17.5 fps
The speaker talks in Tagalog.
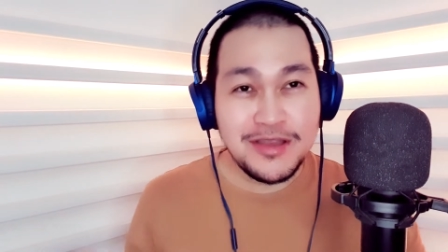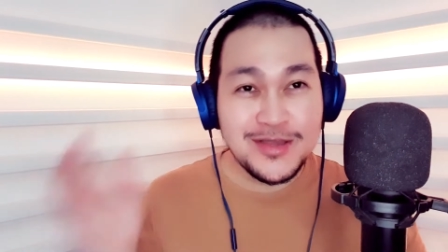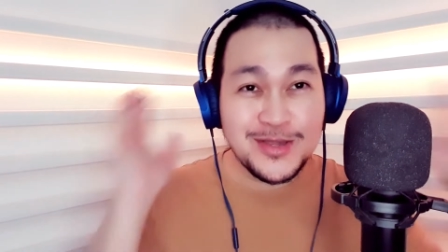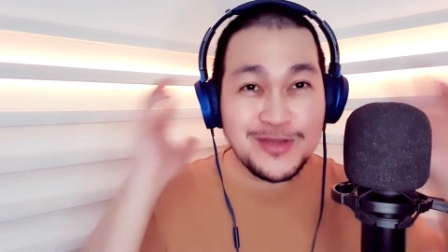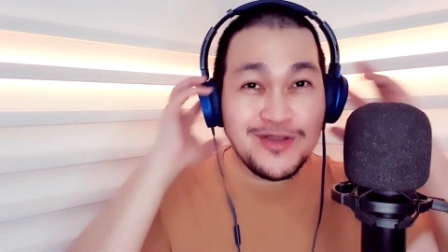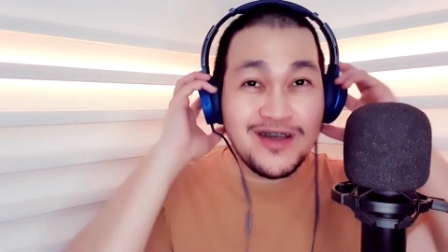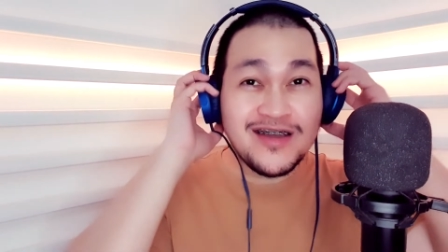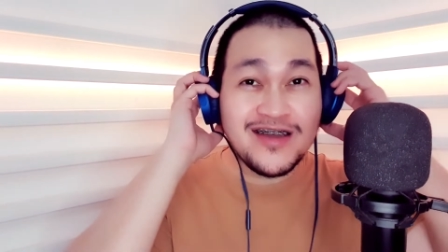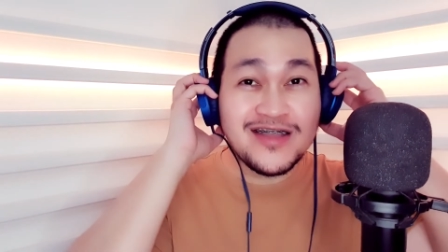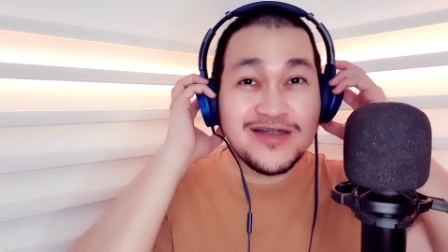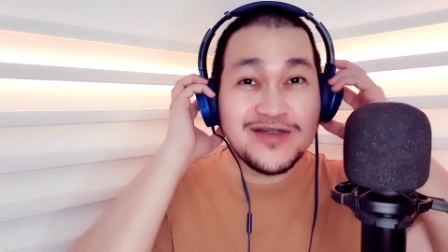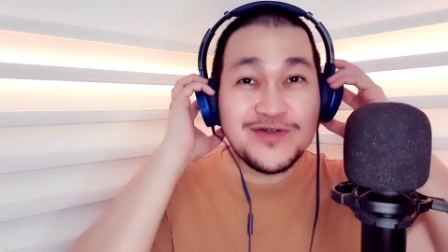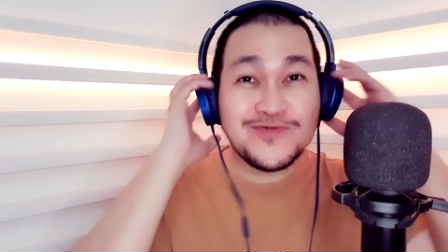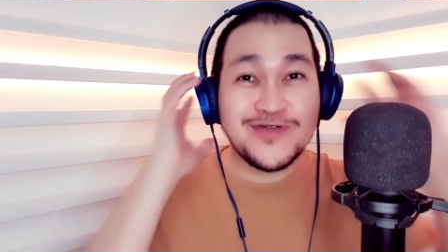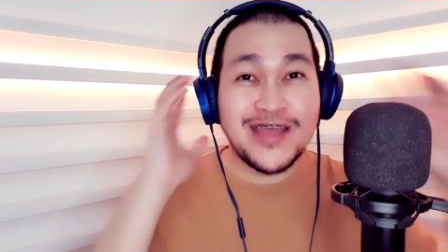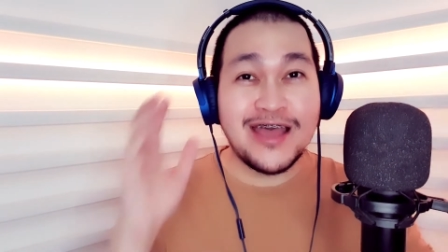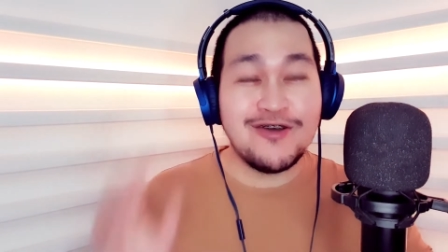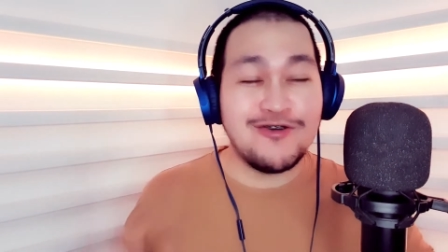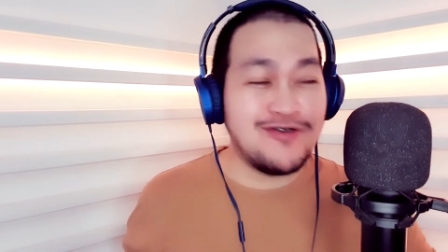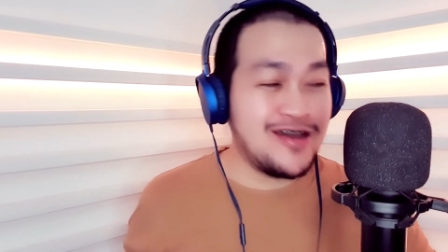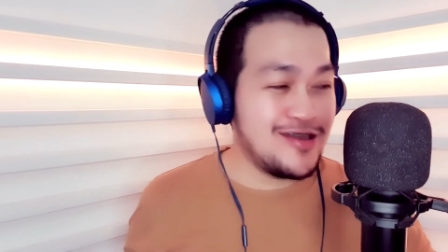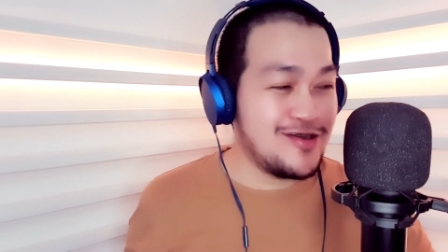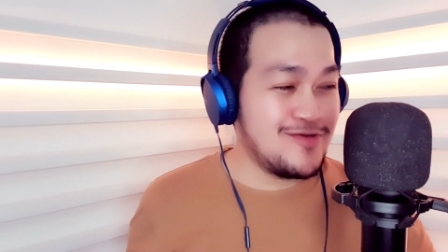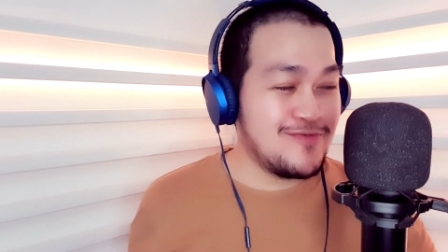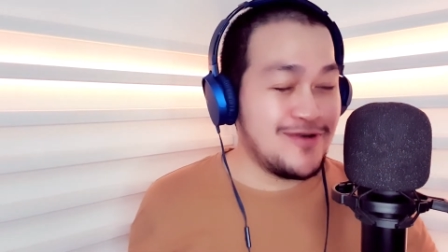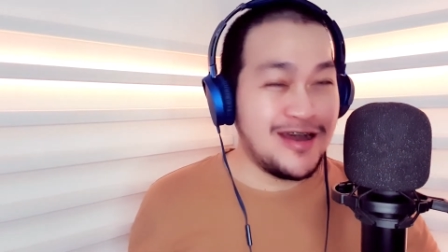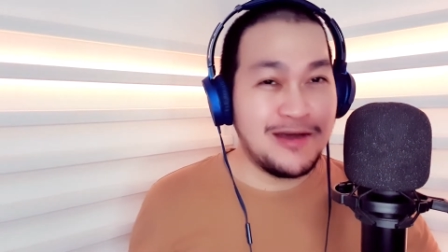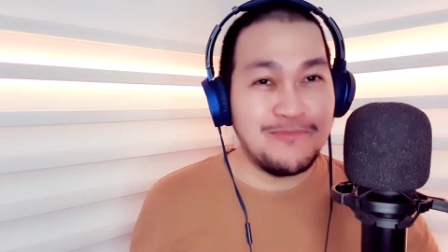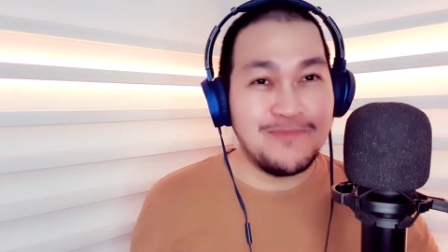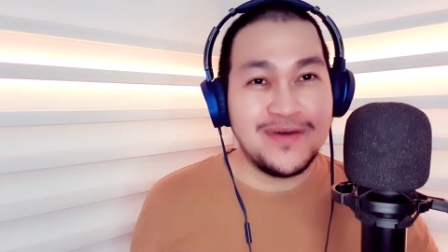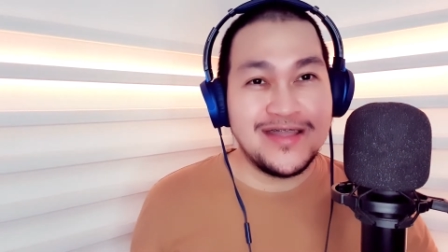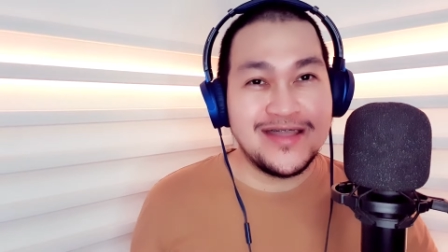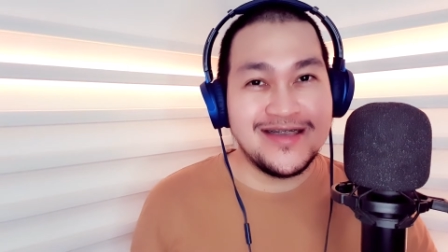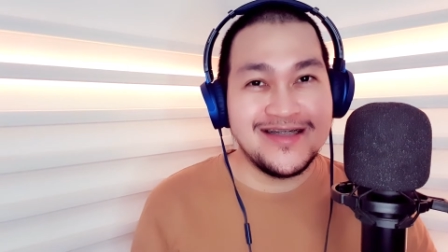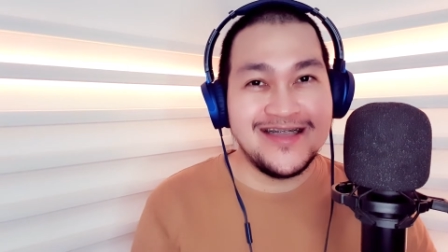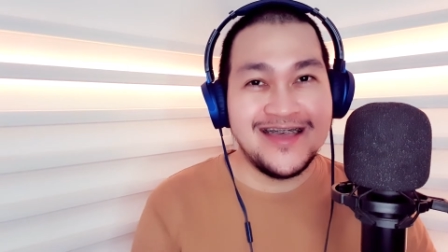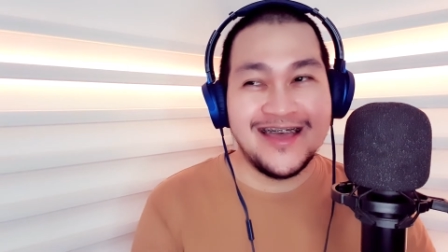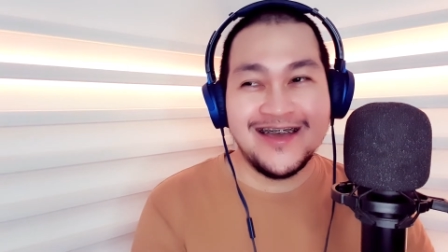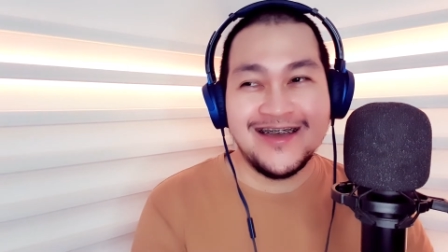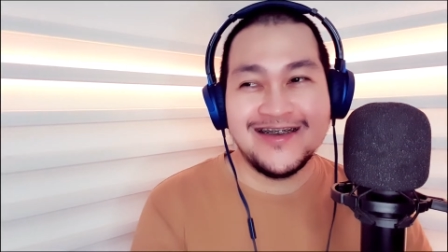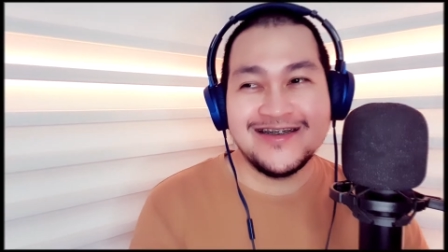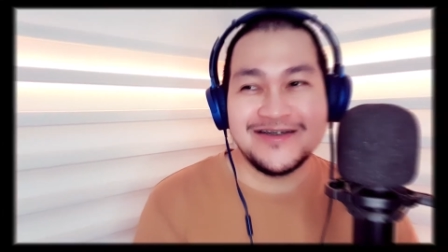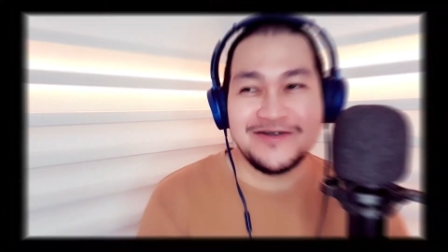So, nakagandito tayo ngayon, mga kapatid, ha?